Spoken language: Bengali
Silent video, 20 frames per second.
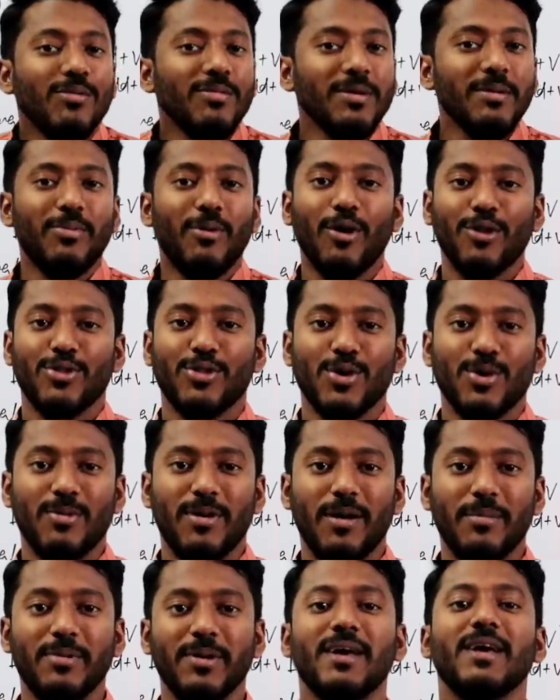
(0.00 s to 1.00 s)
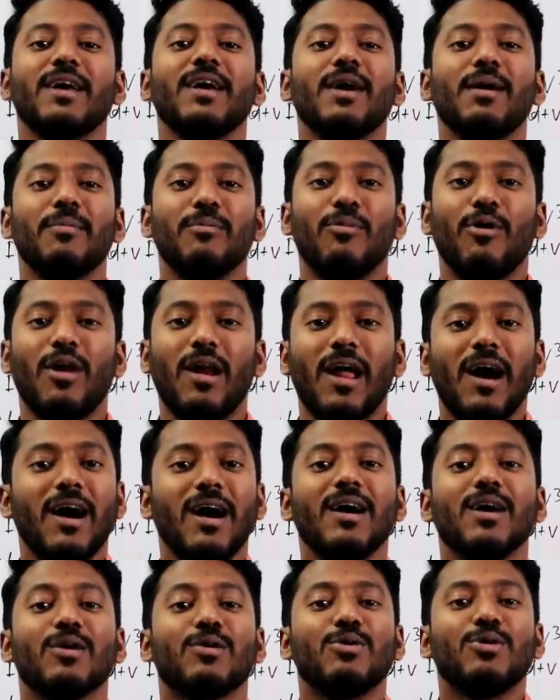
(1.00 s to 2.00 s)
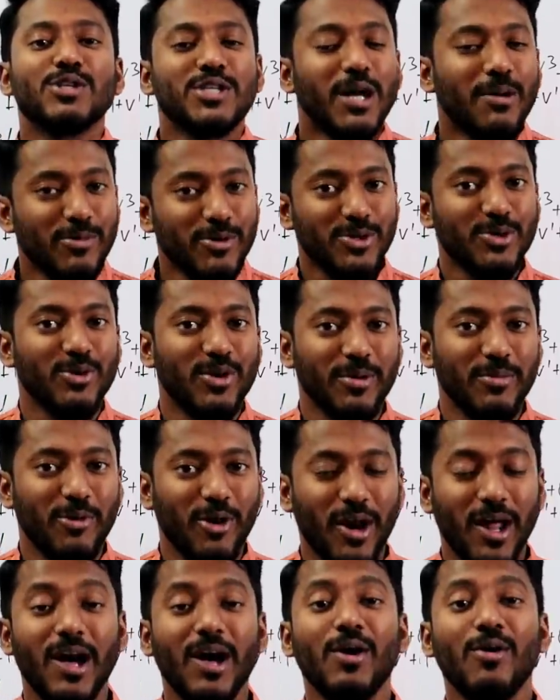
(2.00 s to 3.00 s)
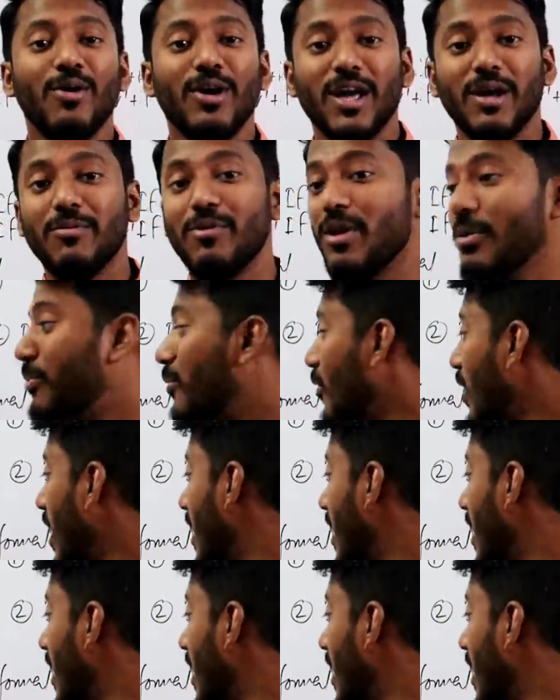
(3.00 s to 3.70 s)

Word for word: খুবই ভদ্রভাবে বলা খোসামত করে বলা ওটাকে বলে